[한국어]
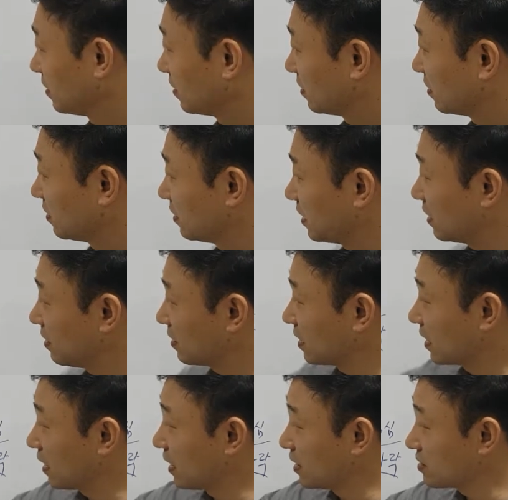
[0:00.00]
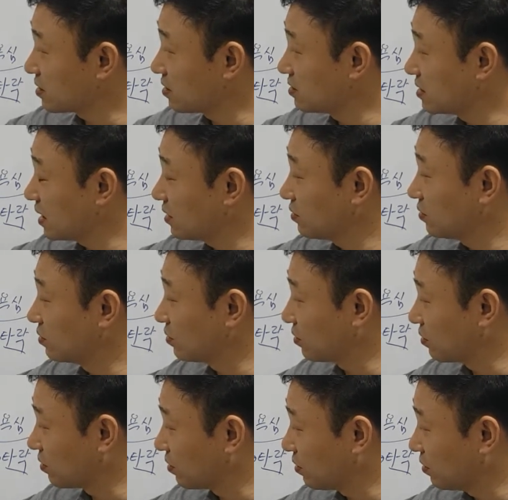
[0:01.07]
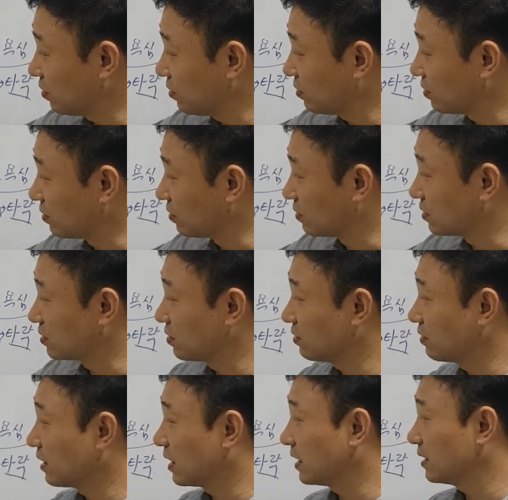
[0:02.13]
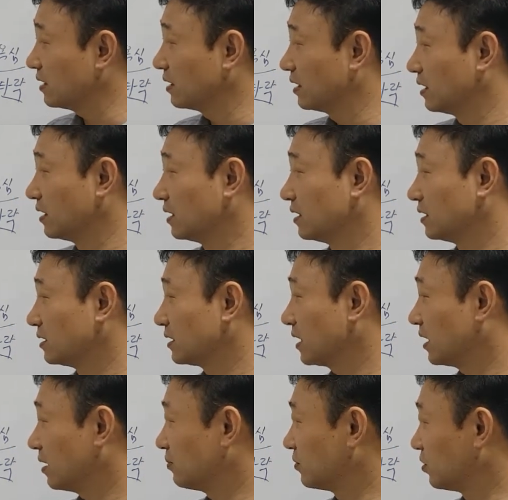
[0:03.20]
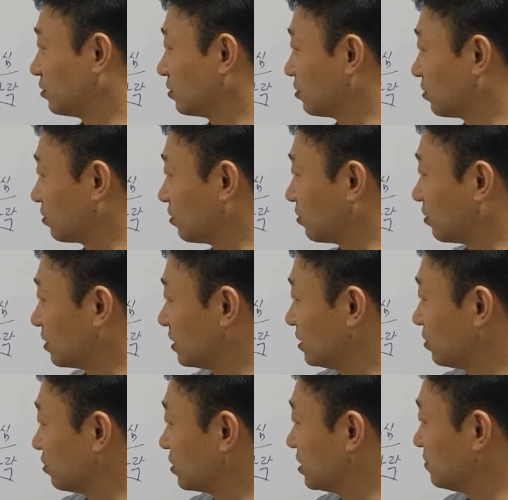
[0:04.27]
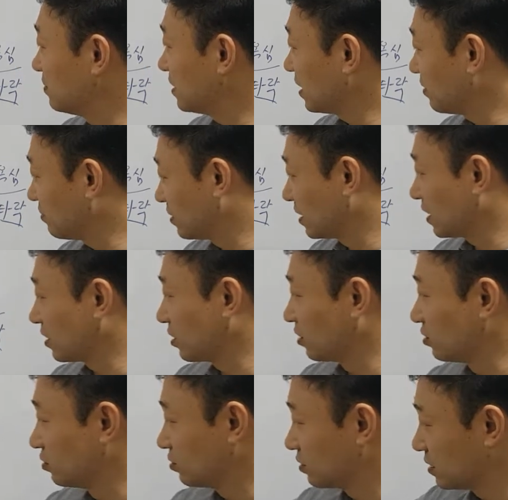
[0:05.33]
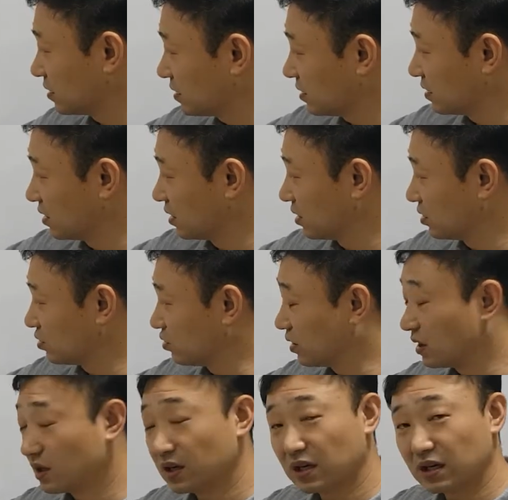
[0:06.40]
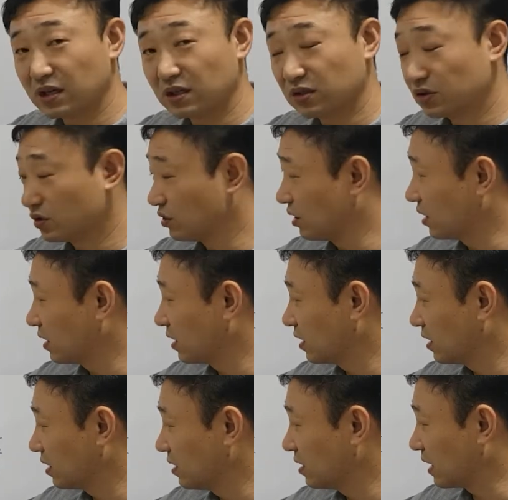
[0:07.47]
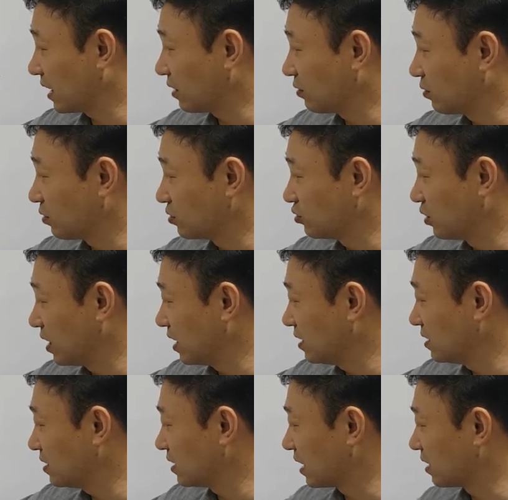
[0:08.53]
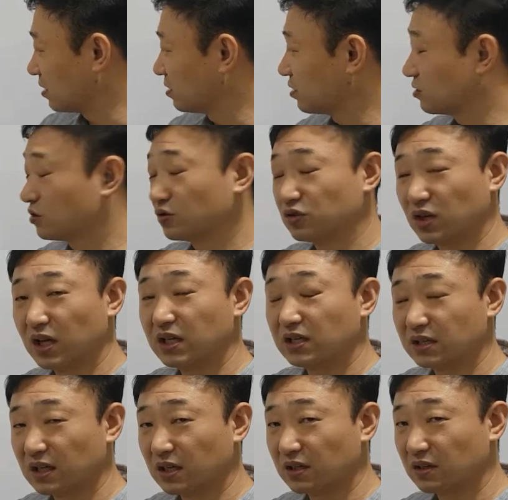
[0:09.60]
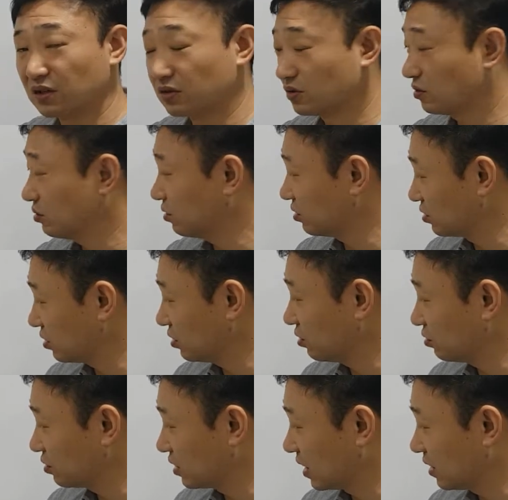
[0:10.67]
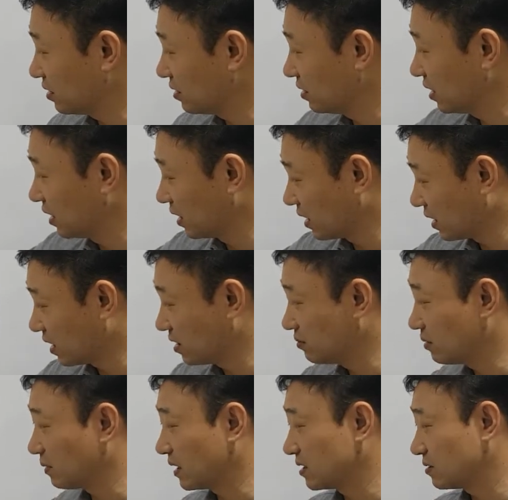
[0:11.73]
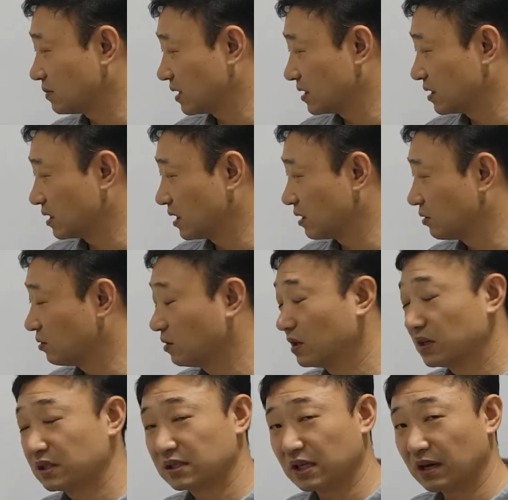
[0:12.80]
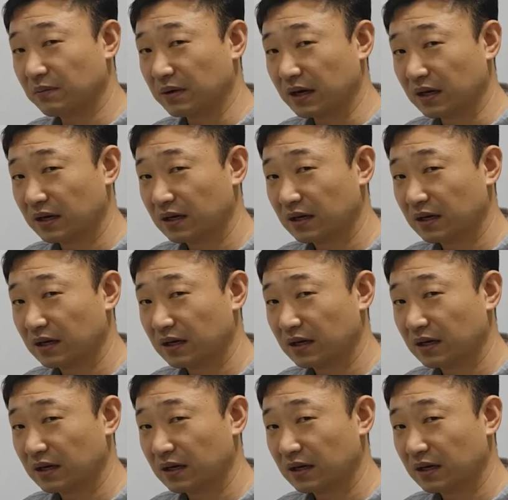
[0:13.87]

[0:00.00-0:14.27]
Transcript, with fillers: 그런데 이렇게 천사도 그렇고 어, 선한 사람도 그렇고 이 욕심 때문에 결국에는 죄를 죄를 낳고 죄인이 되는 거죠. 죄인이 되는 거죠. 그리 결국 죄는 하나님이 말씀하신 대로 사망.